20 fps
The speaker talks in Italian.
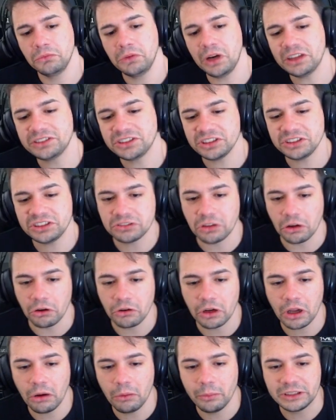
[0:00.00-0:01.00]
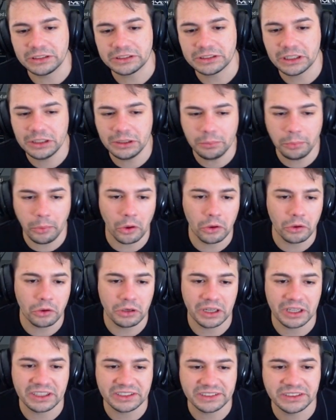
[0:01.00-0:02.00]
accessorio che aumenta di poco
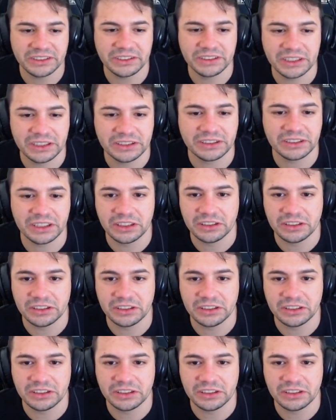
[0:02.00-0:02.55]
la resistenza al